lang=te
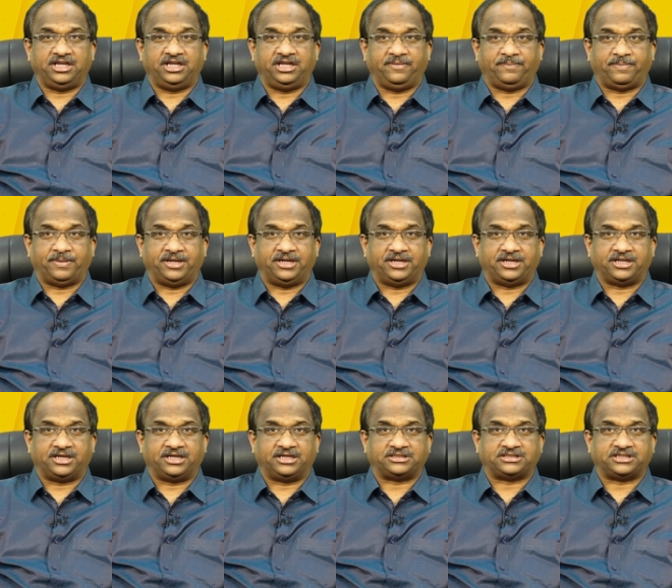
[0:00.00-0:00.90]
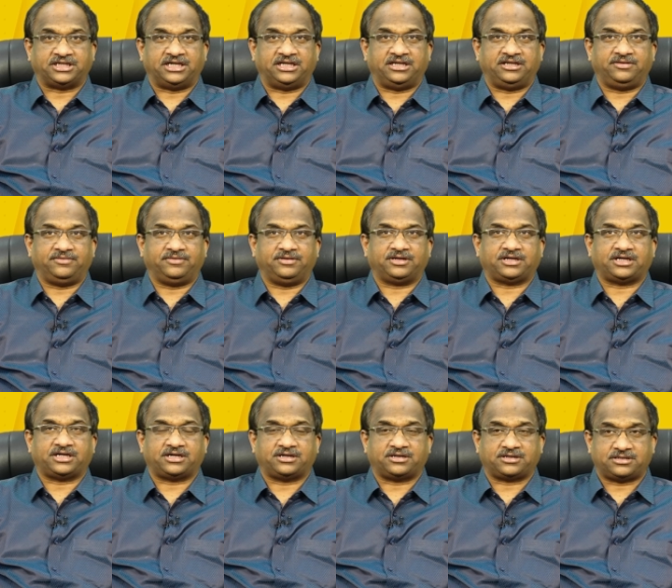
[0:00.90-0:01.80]
ఇండిపెండెంట్గా చేయాలి
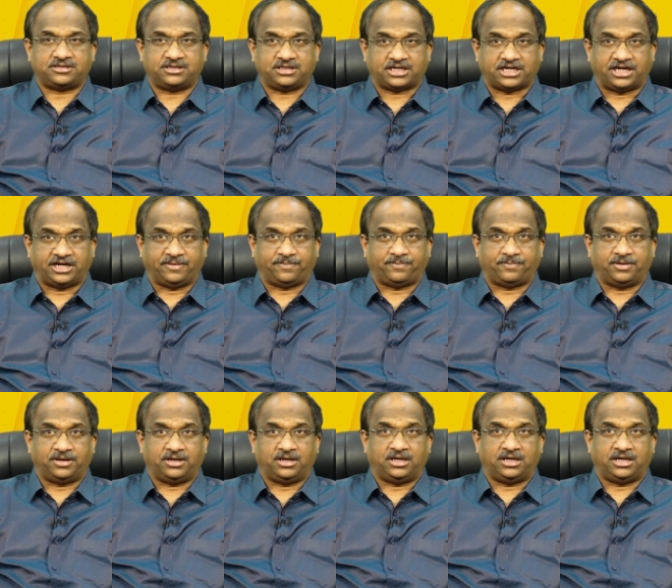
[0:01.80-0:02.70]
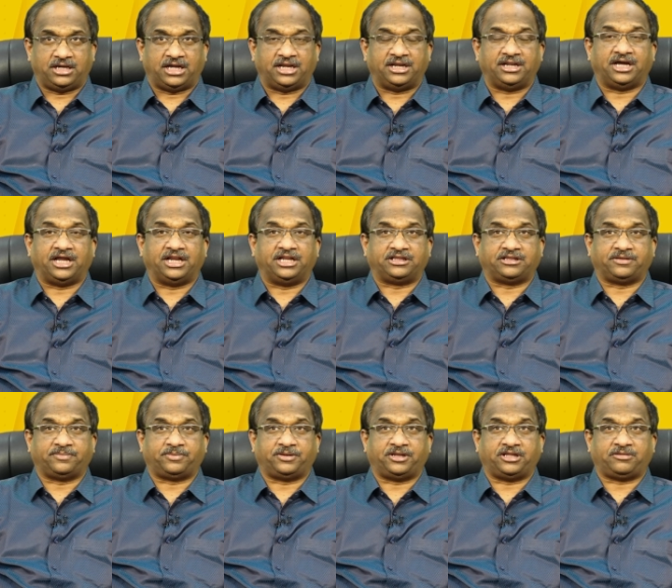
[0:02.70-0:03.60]
కడప
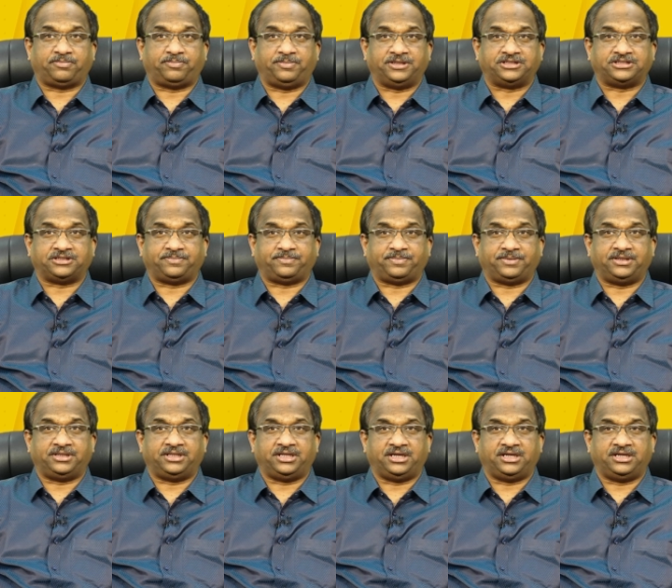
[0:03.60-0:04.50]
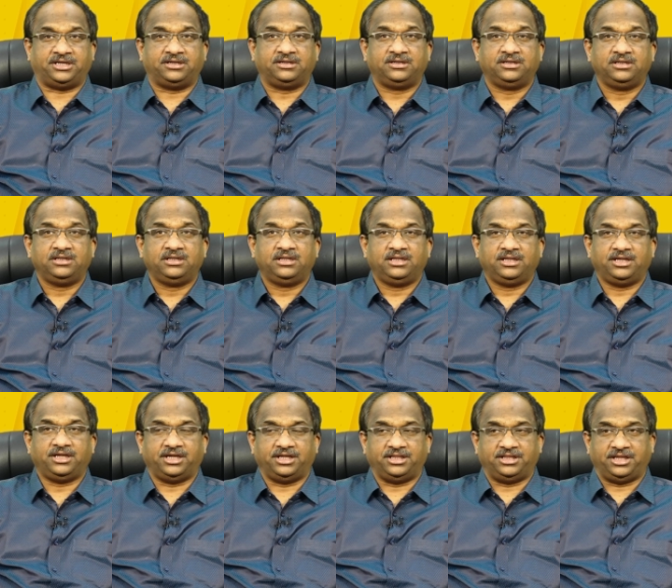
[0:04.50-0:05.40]
అనంతపురం ఎస్పీ చెప్పింది
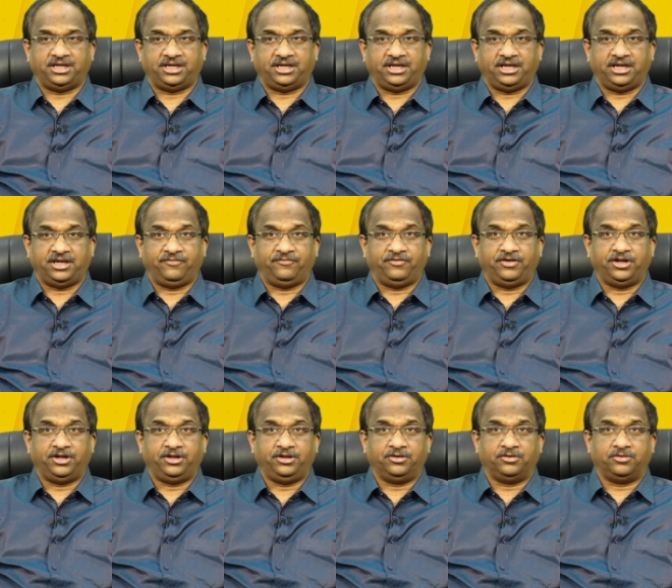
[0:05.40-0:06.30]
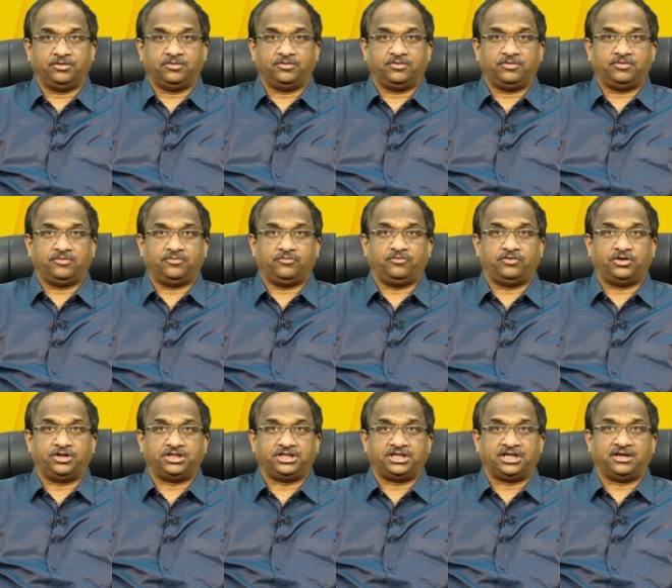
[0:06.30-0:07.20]
ఇది ఈ వీడియో
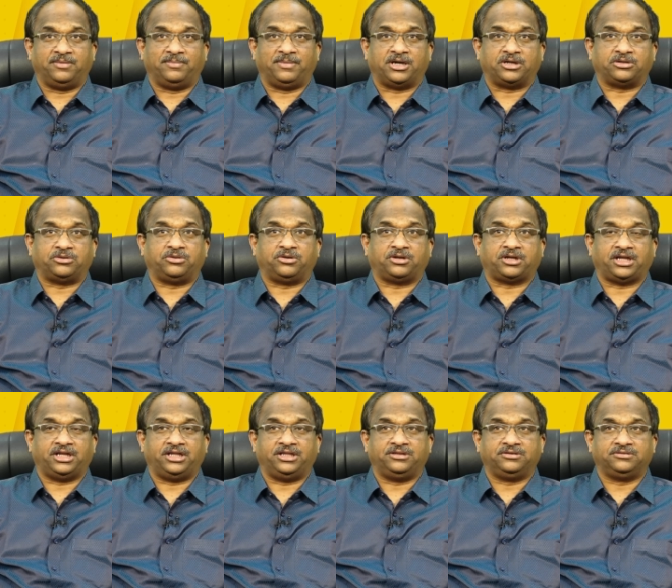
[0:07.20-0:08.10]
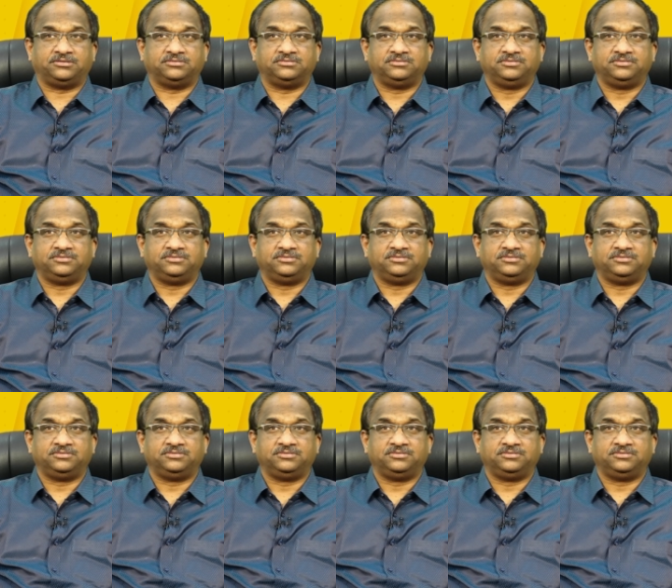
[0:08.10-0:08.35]
ఒరిజినల్ మాకు దొరకలేదు